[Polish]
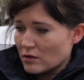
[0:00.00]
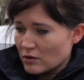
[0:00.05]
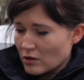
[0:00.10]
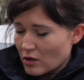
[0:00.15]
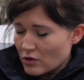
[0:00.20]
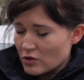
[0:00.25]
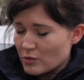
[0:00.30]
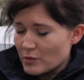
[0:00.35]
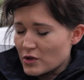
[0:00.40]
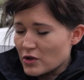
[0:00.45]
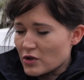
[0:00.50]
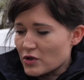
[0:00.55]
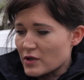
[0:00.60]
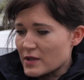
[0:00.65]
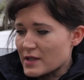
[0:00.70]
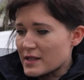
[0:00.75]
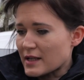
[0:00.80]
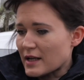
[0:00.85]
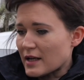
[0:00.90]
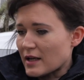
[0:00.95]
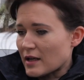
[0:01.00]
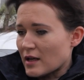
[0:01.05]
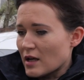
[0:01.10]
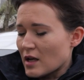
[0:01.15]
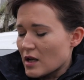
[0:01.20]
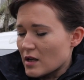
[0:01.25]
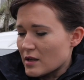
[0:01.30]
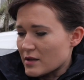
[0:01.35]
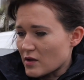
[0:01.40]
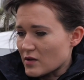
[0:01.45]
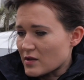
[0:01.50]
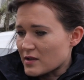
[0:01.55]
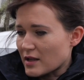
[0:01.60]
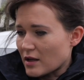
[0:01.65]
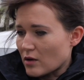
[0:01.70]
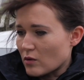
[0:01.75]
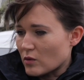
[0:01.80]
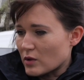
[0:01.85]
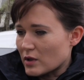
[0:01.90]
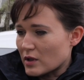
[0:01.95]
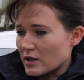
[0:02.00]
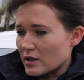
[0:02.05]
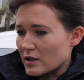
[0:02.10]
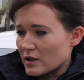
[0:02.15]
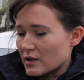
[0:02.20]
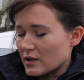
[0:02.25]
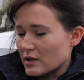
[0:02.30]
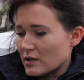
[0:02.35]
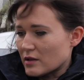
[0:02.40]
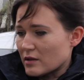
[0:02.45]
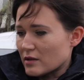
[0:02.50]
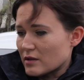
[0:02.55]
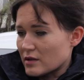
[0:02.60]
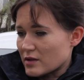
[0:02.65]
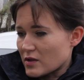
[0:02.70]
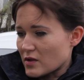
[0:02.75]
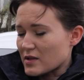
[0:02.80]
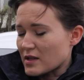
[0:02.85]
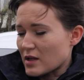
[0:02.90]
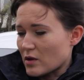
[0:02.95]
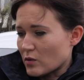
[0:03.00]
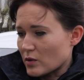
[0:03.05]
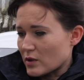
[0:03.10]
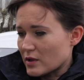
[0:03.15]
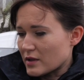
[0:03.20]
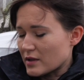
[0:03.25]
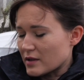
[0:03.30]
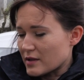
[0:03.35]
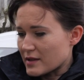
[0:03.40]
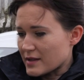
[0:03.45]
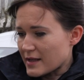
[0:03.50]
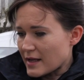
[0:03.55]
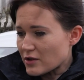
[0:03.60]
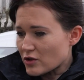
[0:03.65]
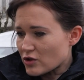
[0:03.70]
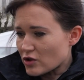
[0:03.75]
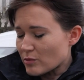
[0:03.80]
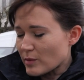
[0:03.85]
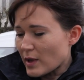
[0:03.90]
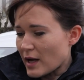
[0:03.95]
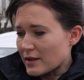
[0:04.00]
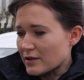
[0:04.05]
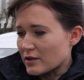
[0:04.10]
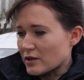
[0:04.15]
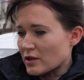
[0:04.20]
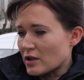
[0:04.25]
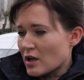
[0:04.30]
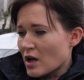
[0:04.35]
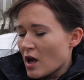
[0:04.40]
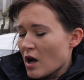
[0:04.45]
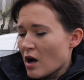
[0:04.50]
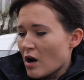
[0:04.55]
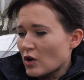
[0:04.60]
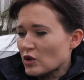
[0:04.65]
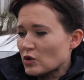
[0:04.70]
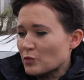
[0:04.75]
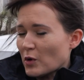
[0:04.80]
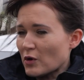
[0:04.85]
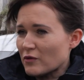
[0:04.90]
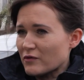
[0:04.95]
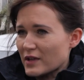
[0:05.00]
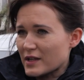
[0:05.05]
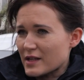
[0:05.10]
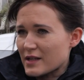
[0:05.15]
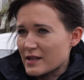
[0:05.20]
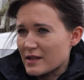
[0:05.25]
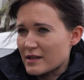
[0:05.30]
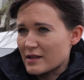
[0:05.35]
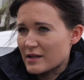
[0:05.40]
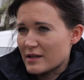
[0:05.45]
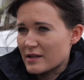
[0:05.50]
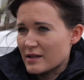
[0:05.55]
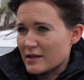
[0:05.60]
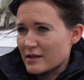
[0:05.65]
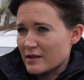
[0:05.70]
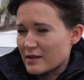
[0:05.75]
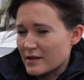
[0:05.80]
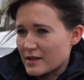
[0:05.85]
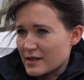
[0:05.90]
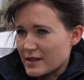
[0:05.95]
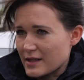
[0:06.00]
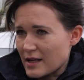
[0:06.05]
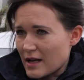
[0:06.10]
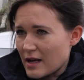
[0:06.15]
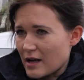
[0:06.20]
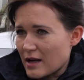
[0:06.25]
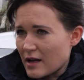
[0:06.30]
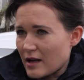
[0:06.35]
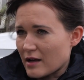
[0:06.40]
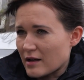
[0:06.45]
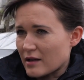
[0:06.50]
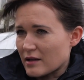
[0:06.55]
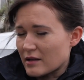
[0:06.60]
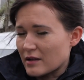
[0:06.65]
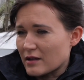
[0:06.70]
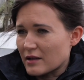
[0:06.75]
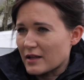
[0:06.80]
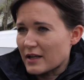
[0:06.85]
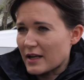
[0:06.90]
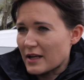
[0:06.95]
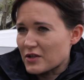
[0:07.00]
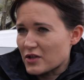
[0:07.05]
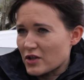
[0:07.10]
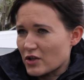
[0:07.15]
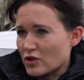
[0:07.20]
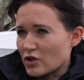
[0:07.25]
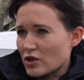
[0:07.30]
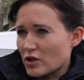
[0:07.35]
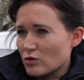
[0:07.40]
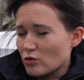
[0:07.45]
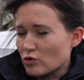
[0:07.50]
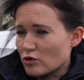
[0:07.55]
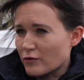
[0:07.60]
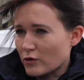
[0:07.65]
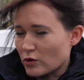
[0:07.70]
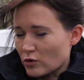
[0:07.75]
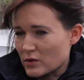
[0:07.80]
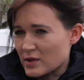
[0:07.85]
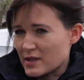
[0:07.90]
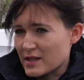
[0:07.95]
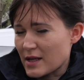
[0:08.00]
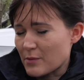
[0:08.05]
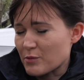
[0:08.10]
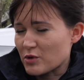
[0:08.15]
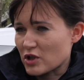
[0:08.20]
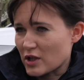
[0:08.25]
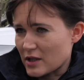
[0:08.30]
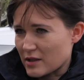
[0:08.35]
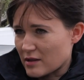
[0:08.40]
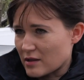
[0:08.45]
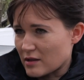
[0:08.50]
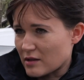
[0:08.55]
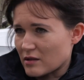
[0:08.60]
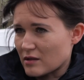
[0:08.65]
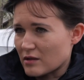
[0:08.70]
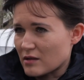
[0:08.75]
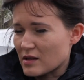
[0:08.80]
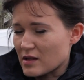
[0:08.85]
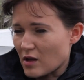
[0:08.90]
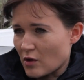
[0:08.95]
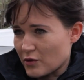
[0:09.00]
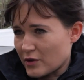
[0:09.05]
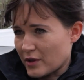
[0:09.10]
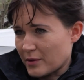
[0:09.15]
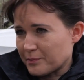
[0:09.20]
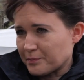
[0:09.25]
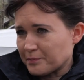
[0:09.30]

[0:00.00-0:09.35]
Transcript: no, mężczyzna został, został zatrzymany. Odpowie za kradzieże już wkrótce przed sądem.